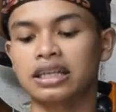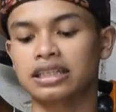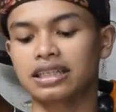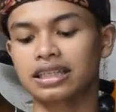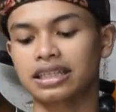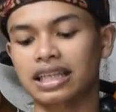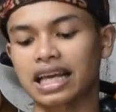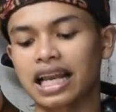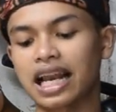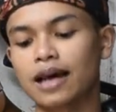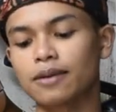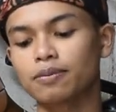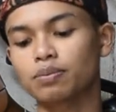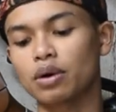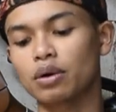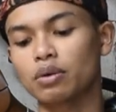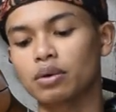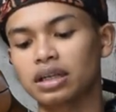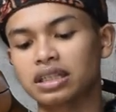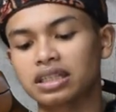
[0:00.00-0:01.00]
Setelan
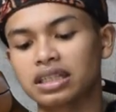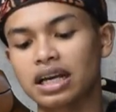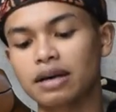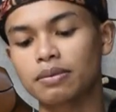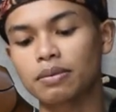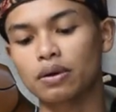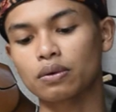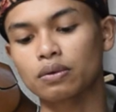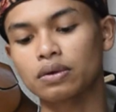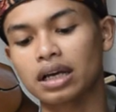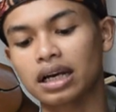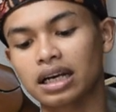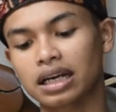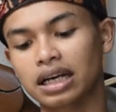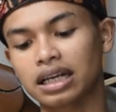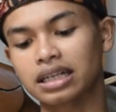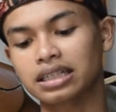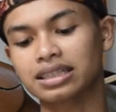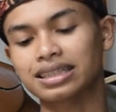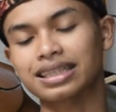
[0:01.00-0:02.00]
powernya
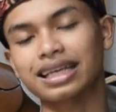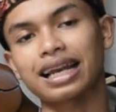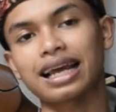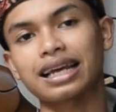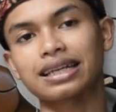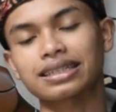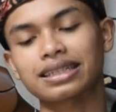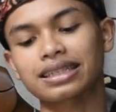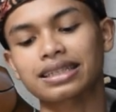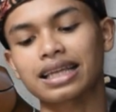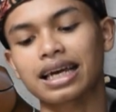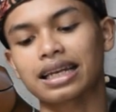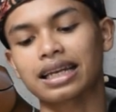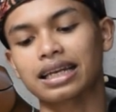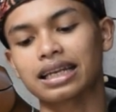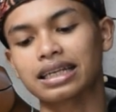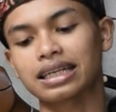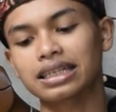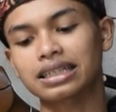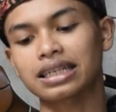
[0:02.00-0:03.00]
menggunakan setelan
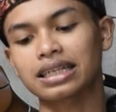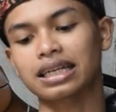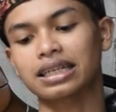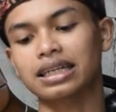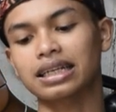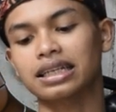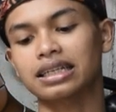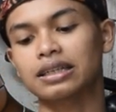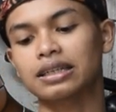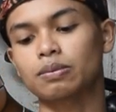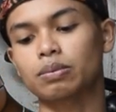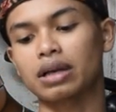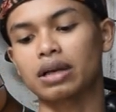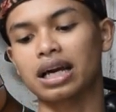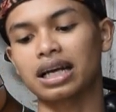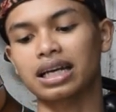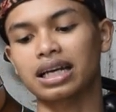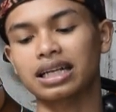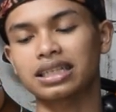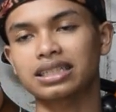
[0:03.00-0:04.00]
stainless ada di
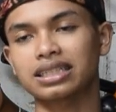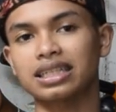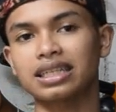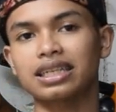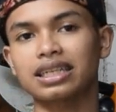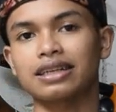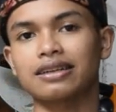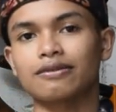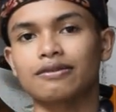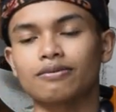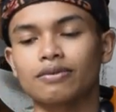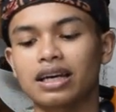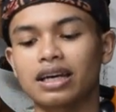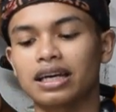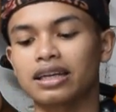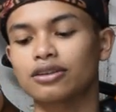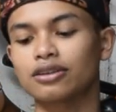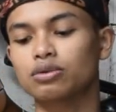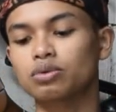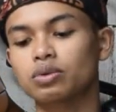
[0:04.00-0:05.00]
belakang sini.
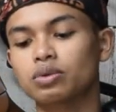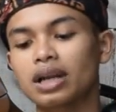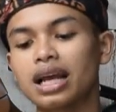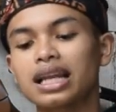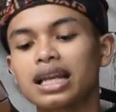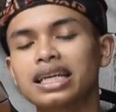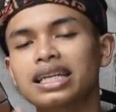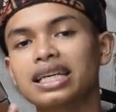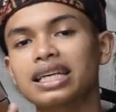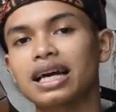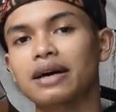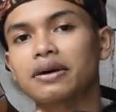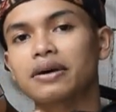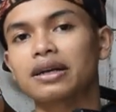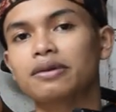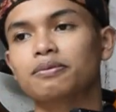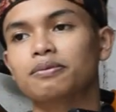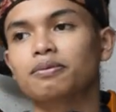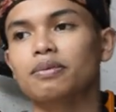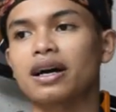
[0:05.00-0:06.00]
Eh, dural ini
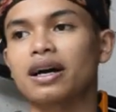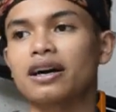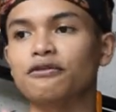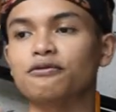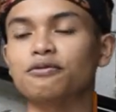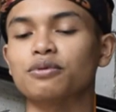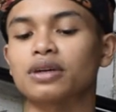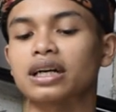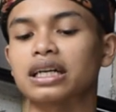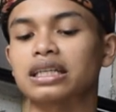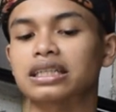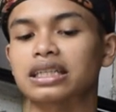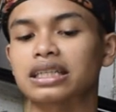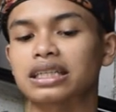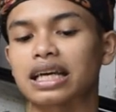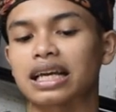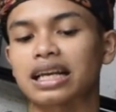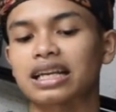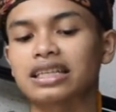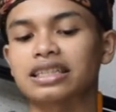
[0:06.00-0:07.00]
kawan. Maaf, bukan
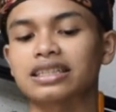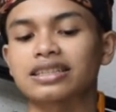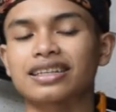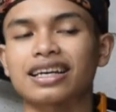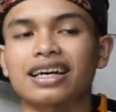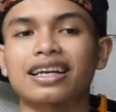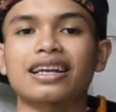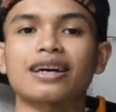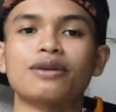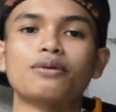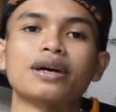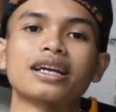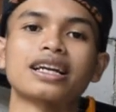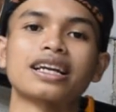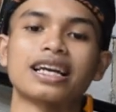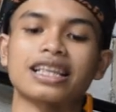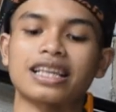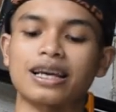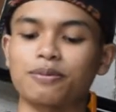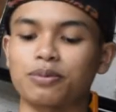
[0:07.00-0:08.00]
stainless karena
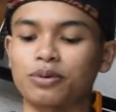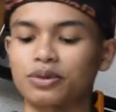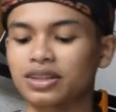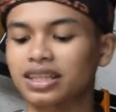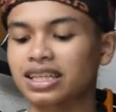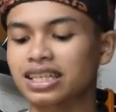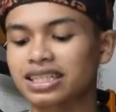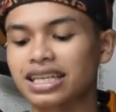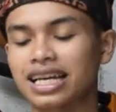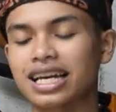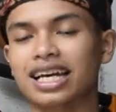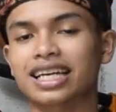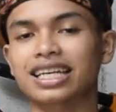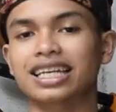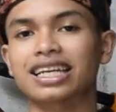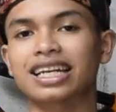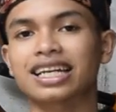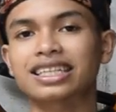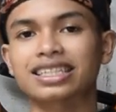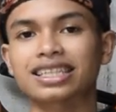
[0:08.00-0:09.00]
warnanya putih saya
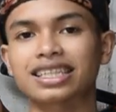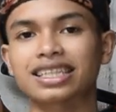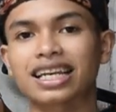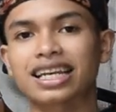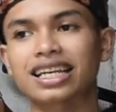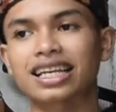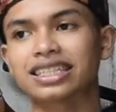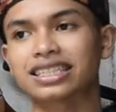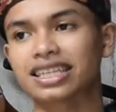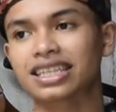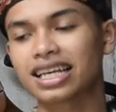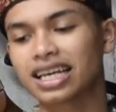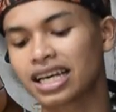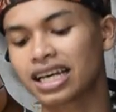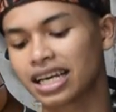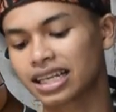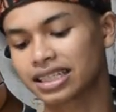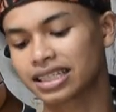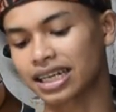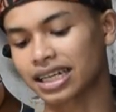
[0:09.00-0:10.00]
kira stainless
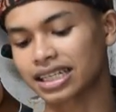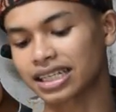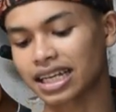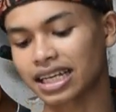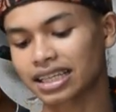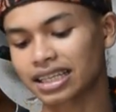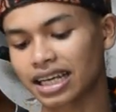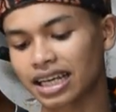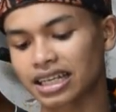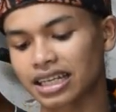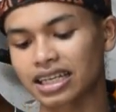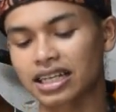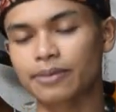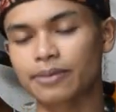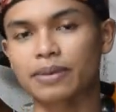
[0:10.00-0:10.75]
ternyata ini